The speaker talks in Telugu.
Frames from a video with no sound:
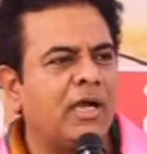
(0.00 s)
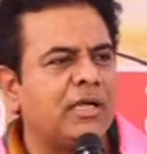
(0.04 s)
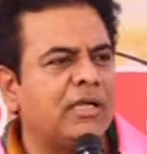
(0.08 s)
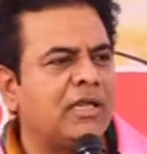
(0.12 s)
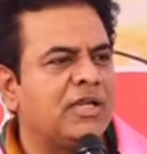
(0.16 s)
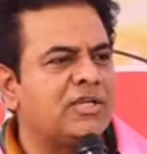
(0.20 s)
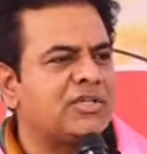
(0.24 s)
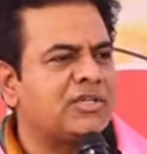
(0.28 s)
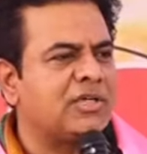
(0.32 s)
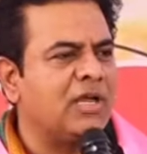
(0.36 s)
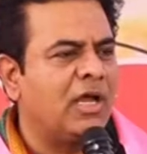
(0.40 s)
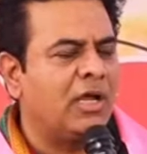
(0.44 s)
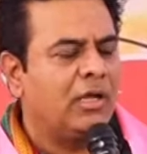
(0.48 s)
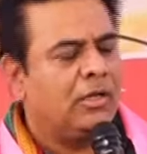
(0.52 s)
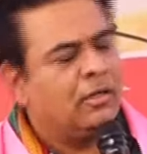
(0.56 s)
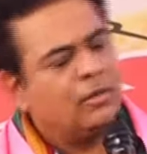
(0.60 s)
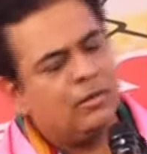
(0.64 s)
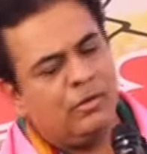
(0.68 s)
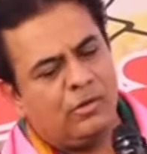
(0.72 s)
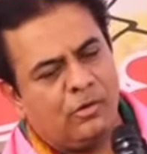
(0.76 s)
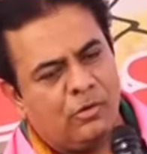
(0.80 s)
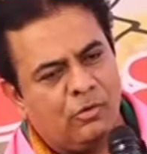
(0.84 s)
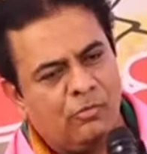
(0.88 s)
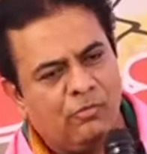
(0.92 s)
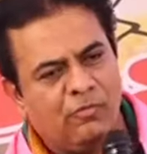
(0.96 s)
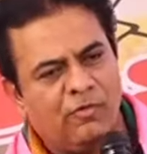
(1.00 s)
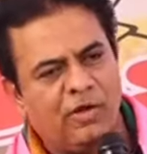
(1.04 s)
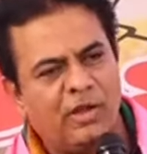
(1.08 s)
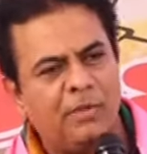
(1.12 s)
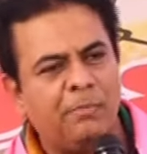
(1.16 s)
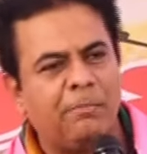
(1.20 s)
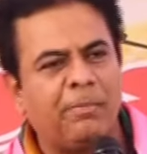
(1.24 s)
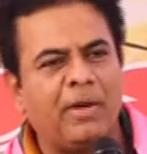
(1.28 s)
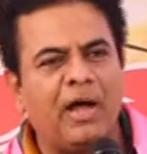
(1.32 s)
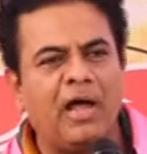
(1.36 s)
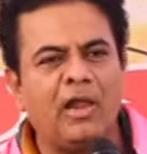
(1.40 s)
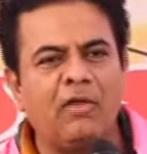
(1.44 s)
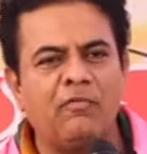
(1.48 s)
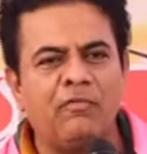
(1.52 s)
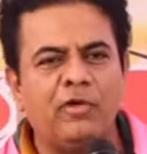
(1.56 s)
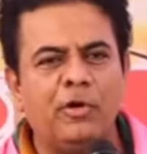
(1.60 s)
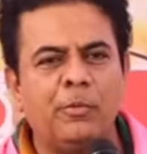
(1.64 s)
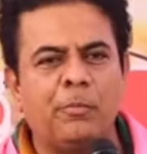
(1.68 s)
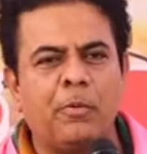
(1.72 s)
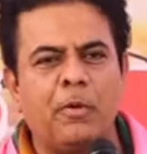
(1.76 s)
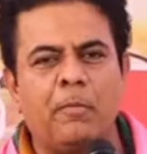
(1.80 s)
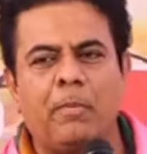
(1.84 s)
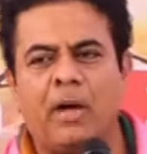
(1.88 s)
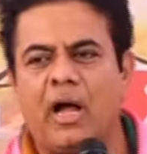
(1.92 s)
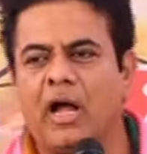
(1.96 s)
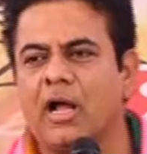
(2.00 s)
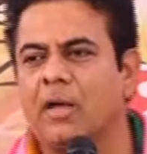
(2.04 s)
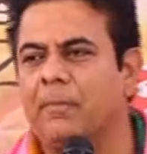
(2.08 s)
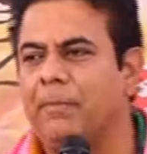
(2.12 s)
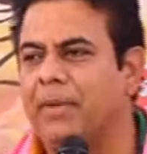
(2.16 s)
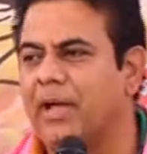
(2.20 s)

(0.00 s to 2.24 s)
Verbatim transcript: కట్టేసినా నువ్వు పోయి పాలు విండిపో బాగా